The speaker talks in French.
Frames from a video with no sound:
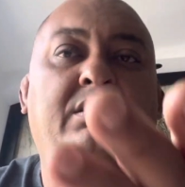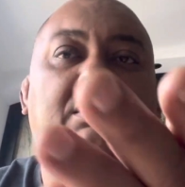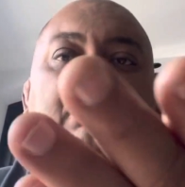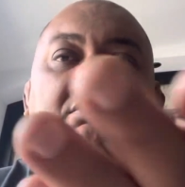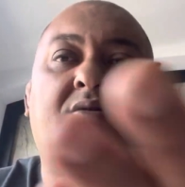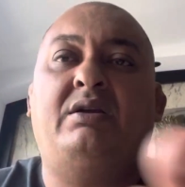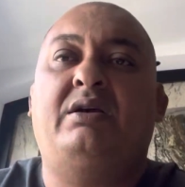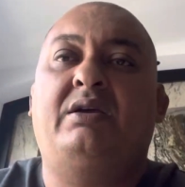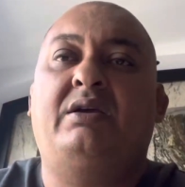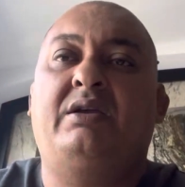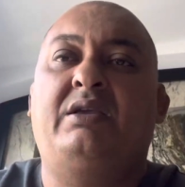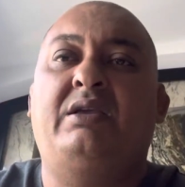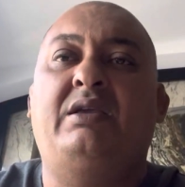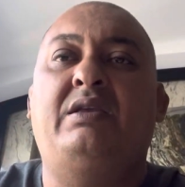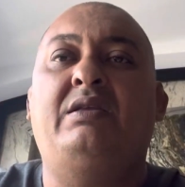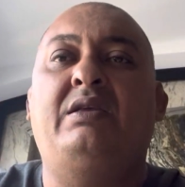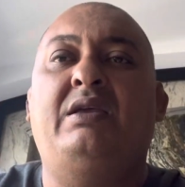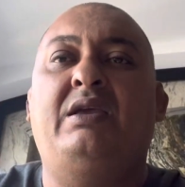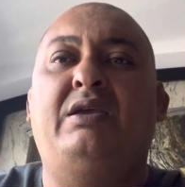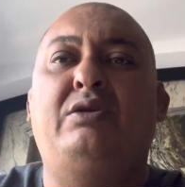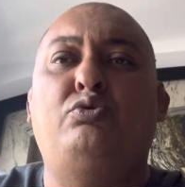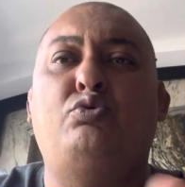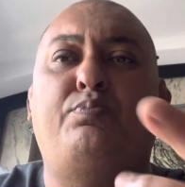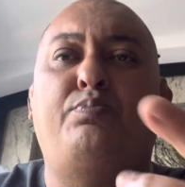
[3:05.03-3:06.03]
voilà. Et,
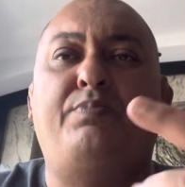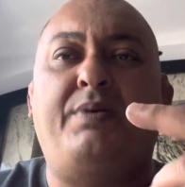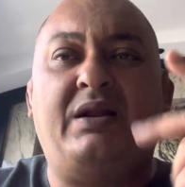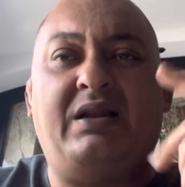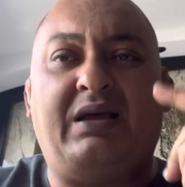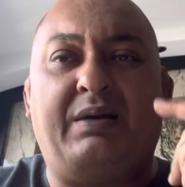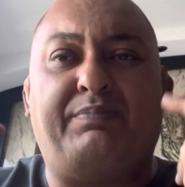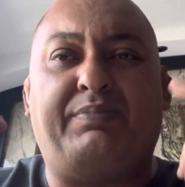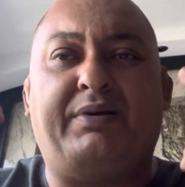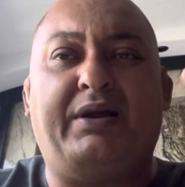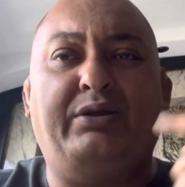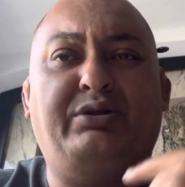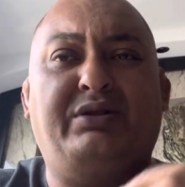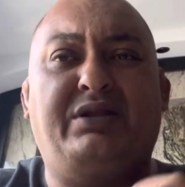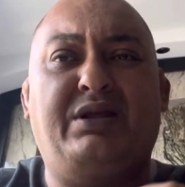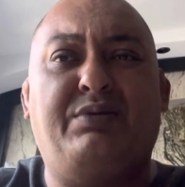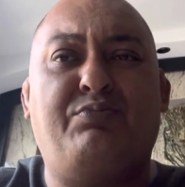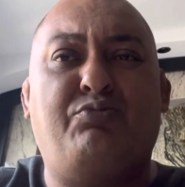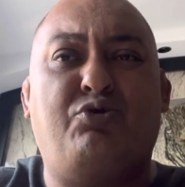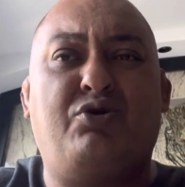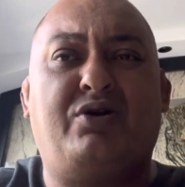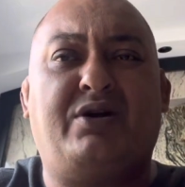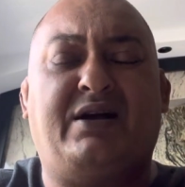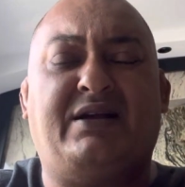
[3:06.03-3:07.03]
et, il nous parle après de
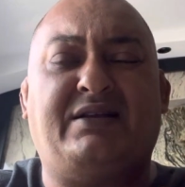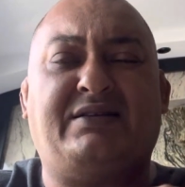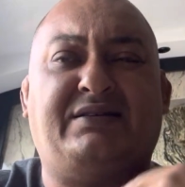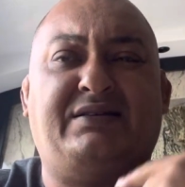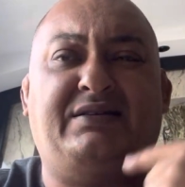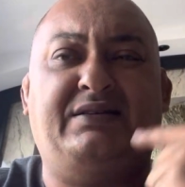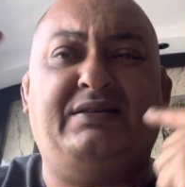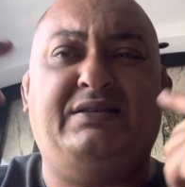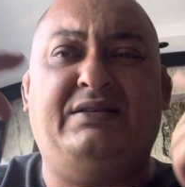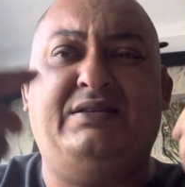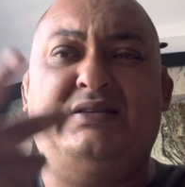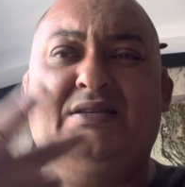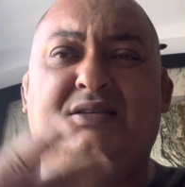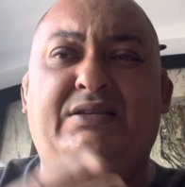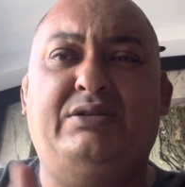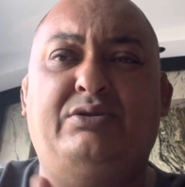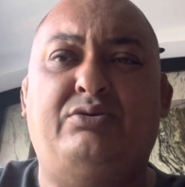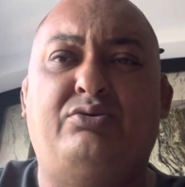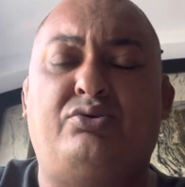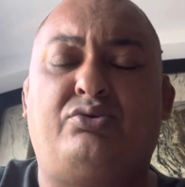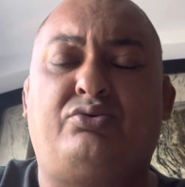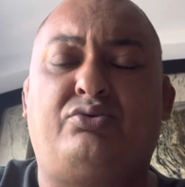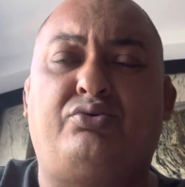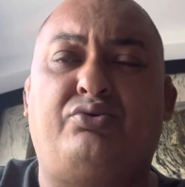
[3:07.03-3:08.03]
démocratie,
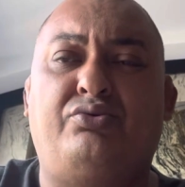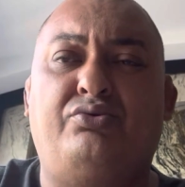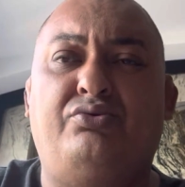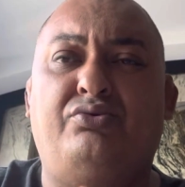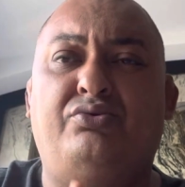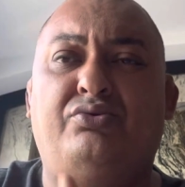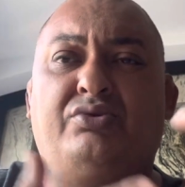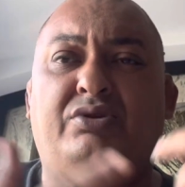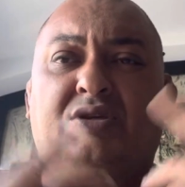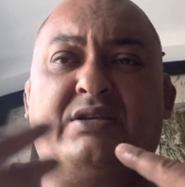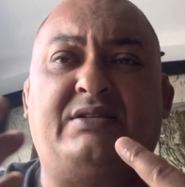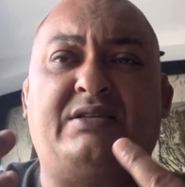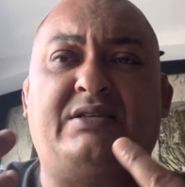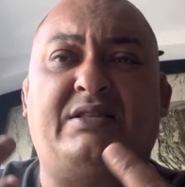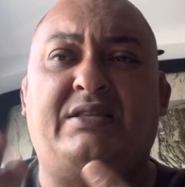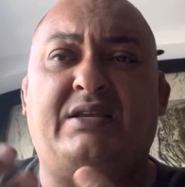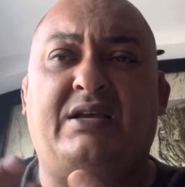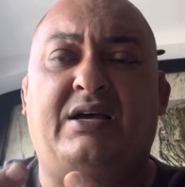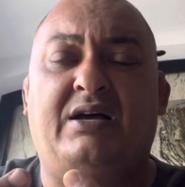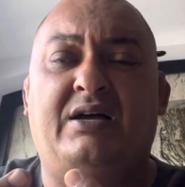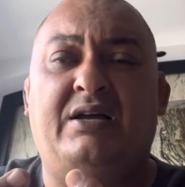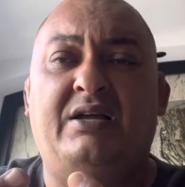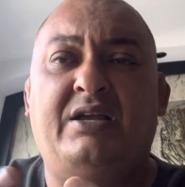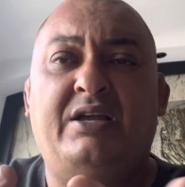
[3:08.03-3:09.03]
de trucs,
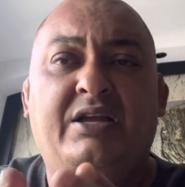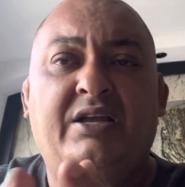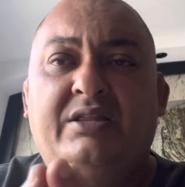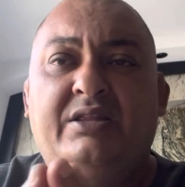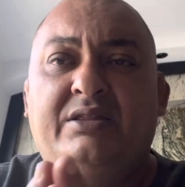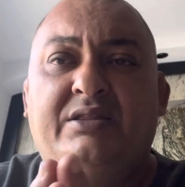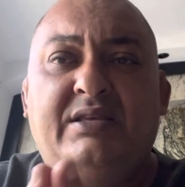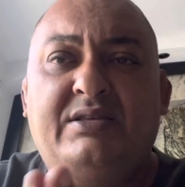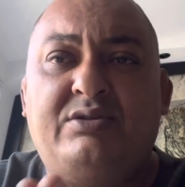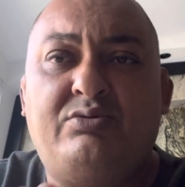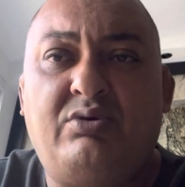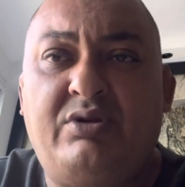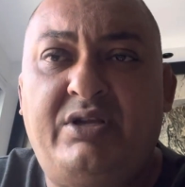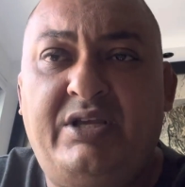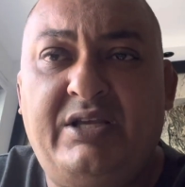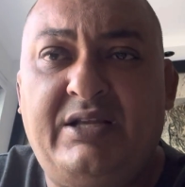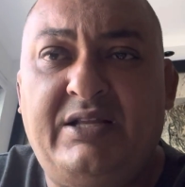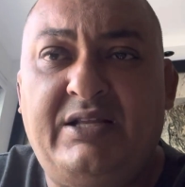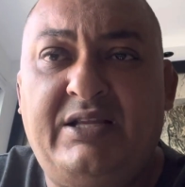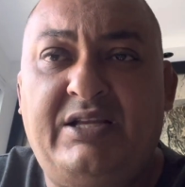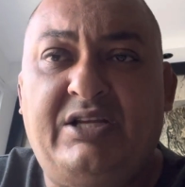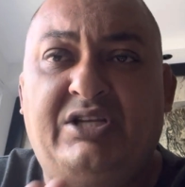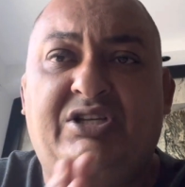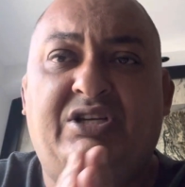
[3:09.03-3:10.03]
etc.
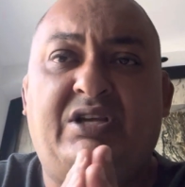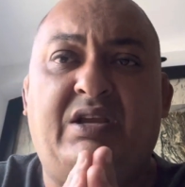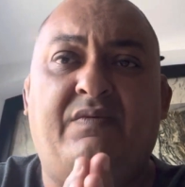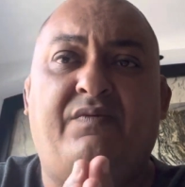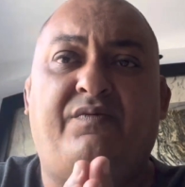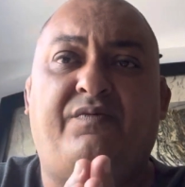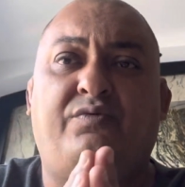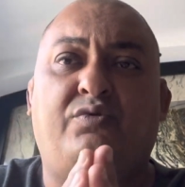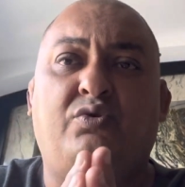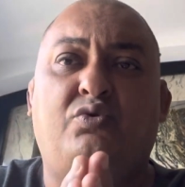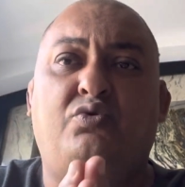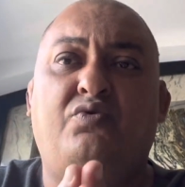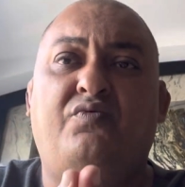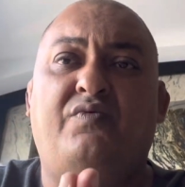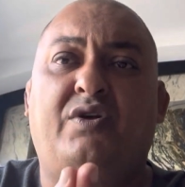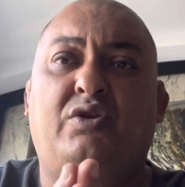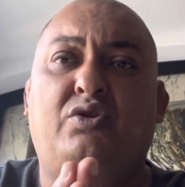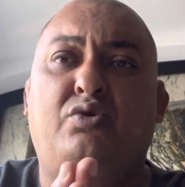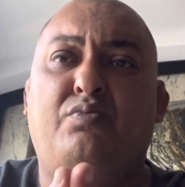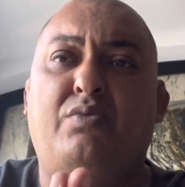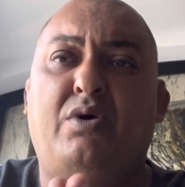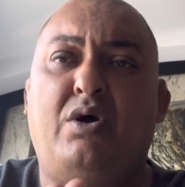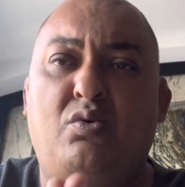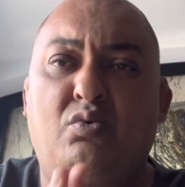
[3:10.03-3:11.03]
Désolé, les chefs de
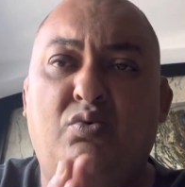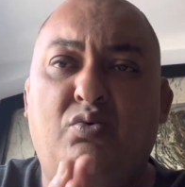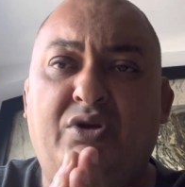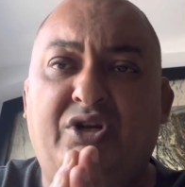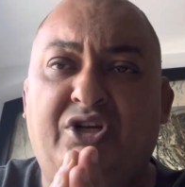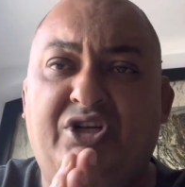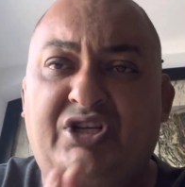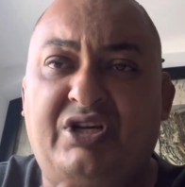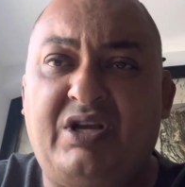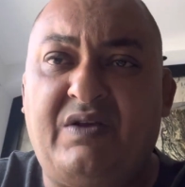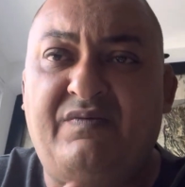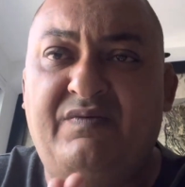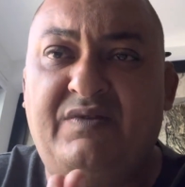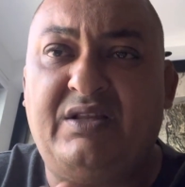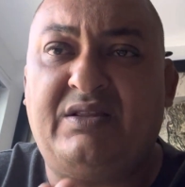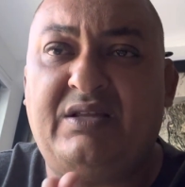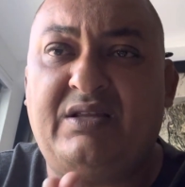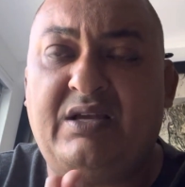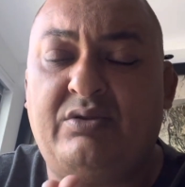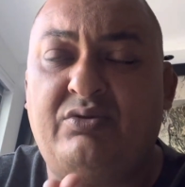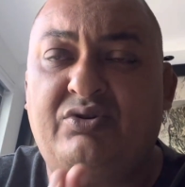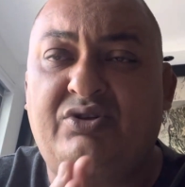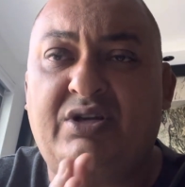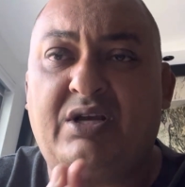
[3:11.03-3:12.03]
gouvernement ou les chefs
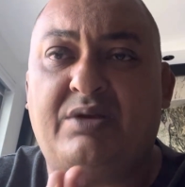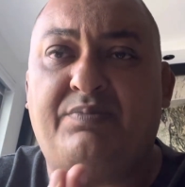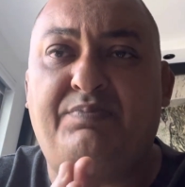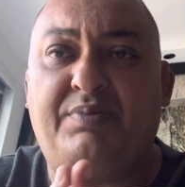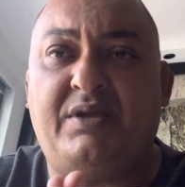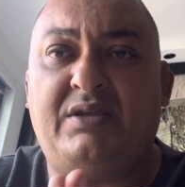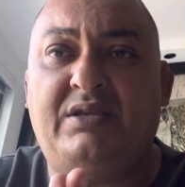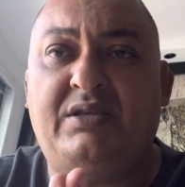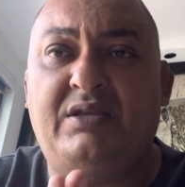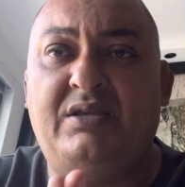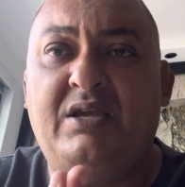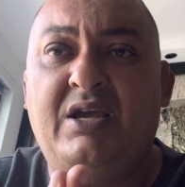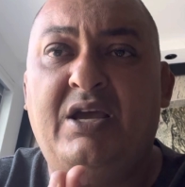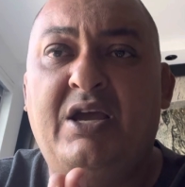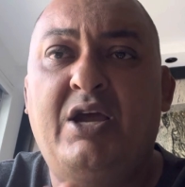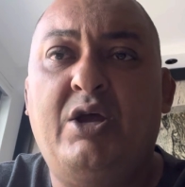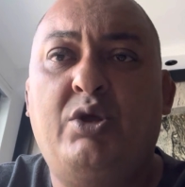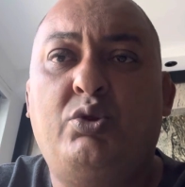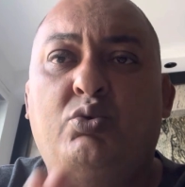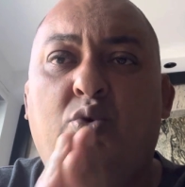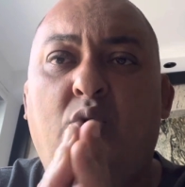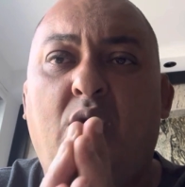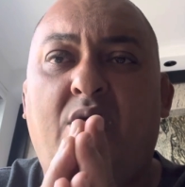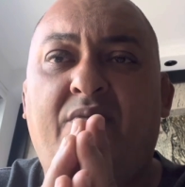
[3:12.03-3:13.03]
d'État de chaque pays
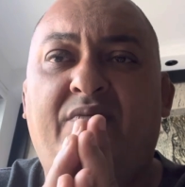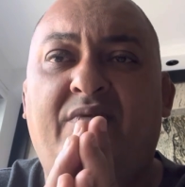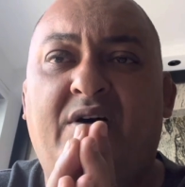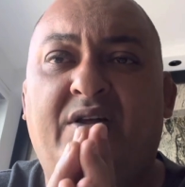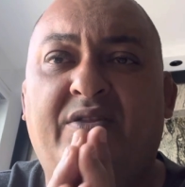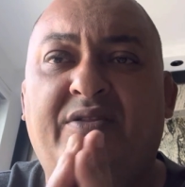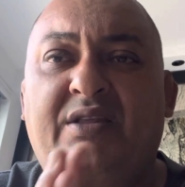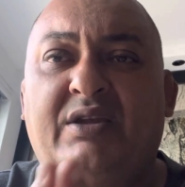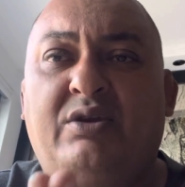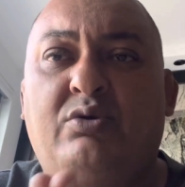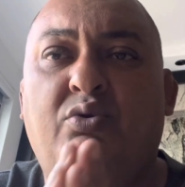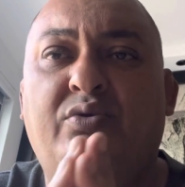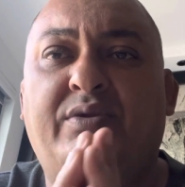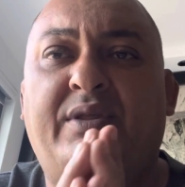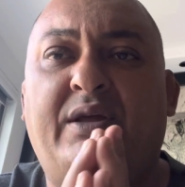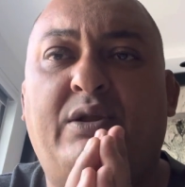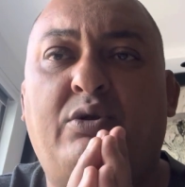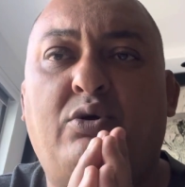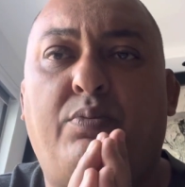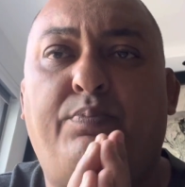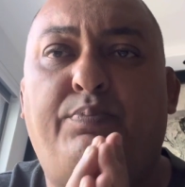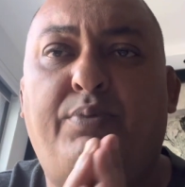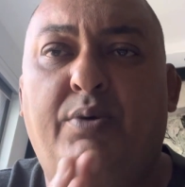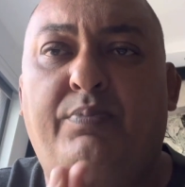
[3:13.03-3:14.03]
doivent rendre des comptes à
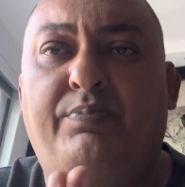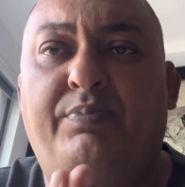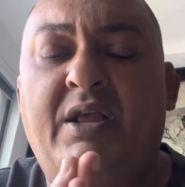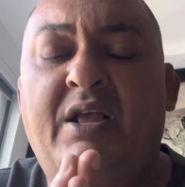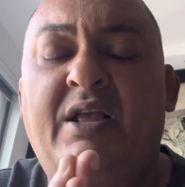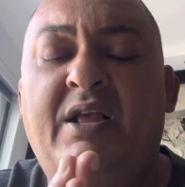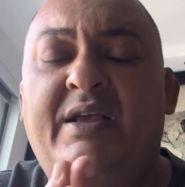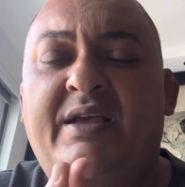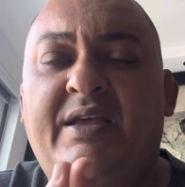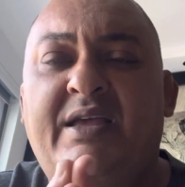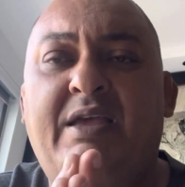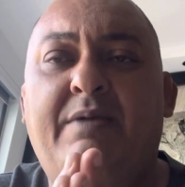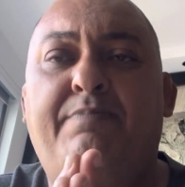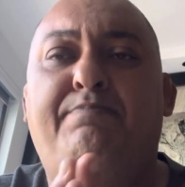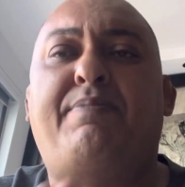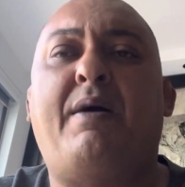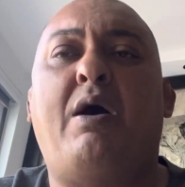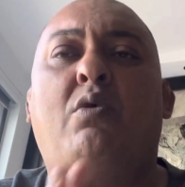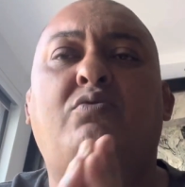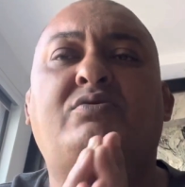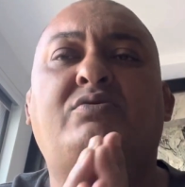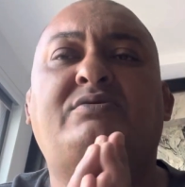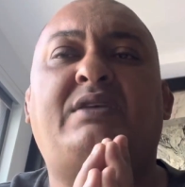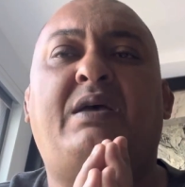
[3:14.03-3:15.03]
leur peuple et
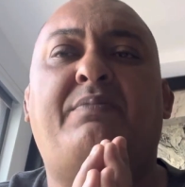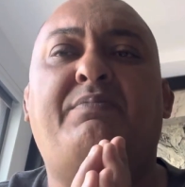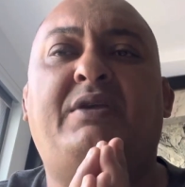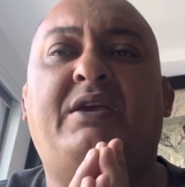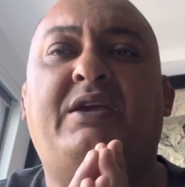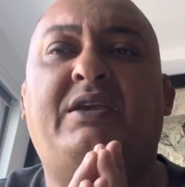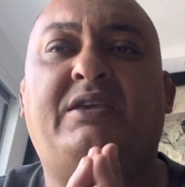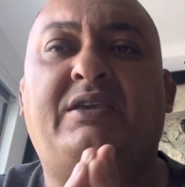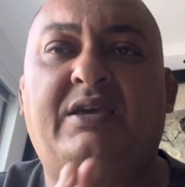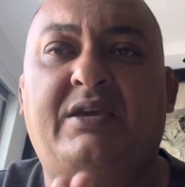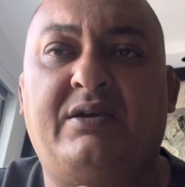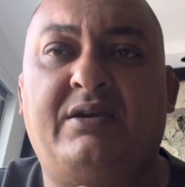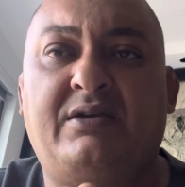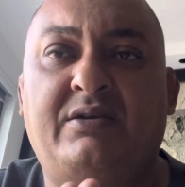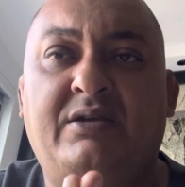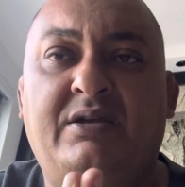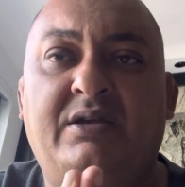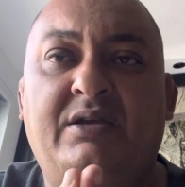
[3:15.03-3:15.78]
pas aux Américains.